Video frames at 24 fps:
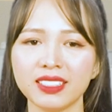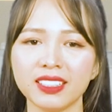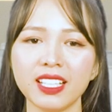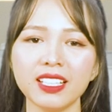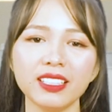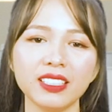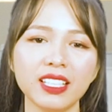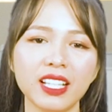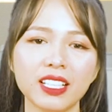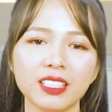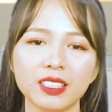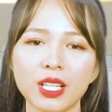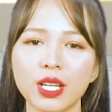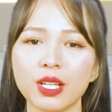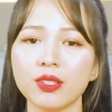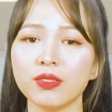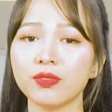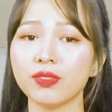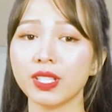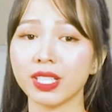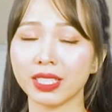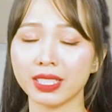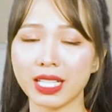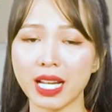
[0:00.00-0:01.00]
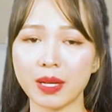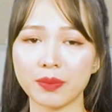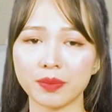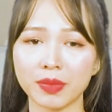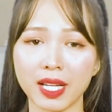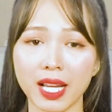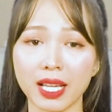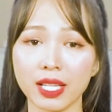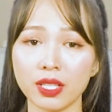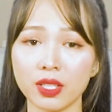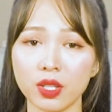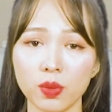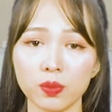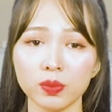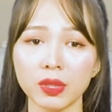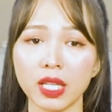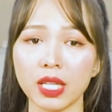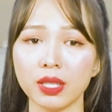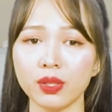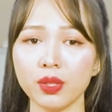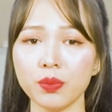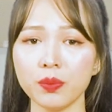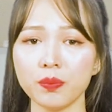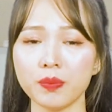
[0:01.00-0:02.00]
Tất nhiên thì việc làm này không
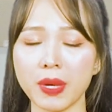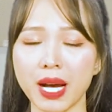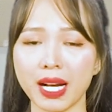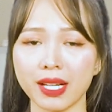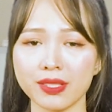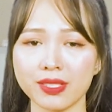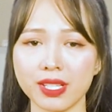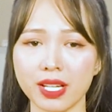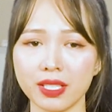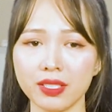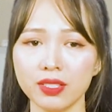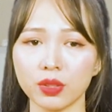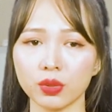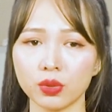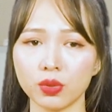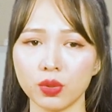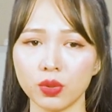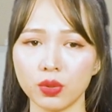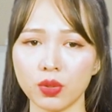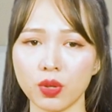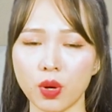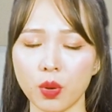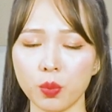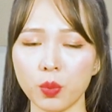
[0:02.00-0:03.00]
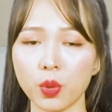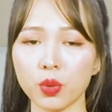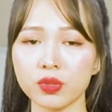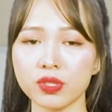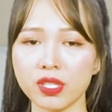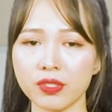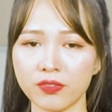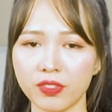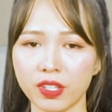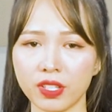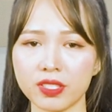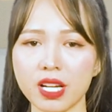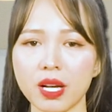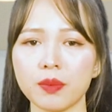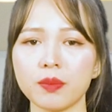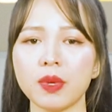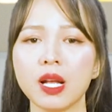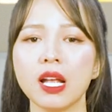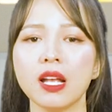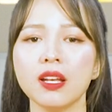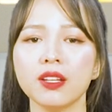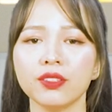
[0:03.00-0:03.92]
thể giúp bạn tránh được thua lỗ một trăm phần trăm,